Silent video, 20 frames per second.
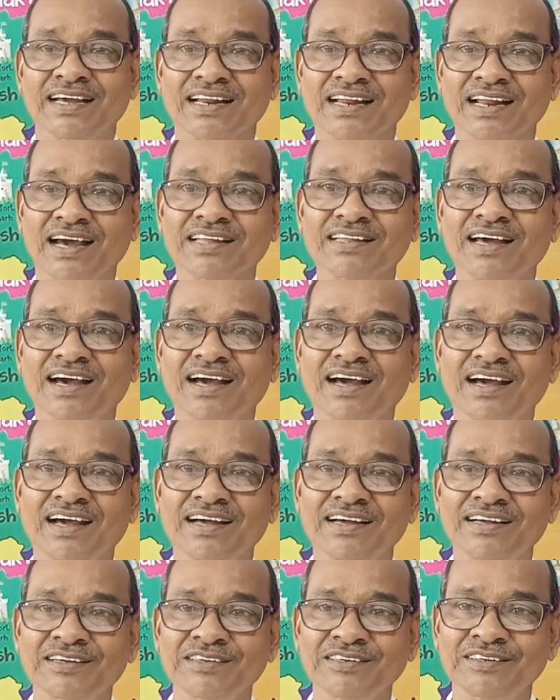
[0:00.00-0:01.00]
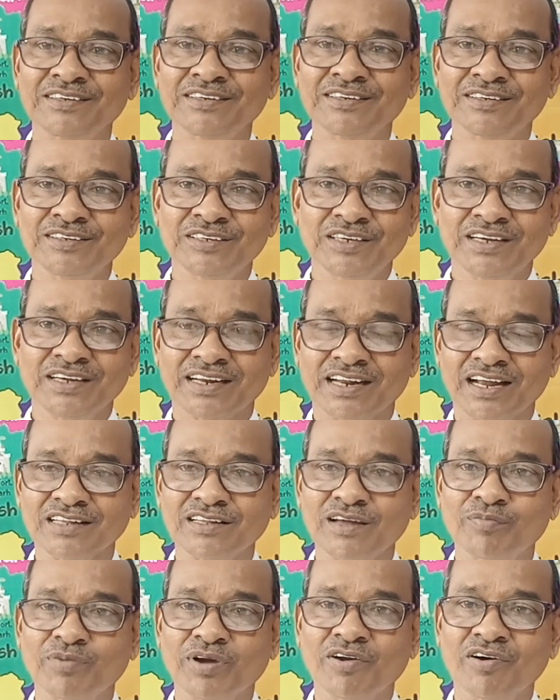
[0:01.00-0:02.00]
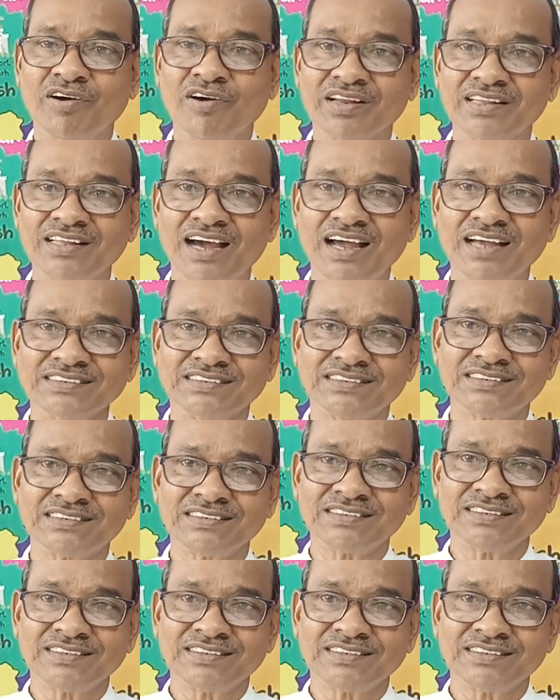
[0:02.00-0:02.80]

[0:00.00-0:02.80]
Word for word: రాధా రాధా మనోహర్ దాస్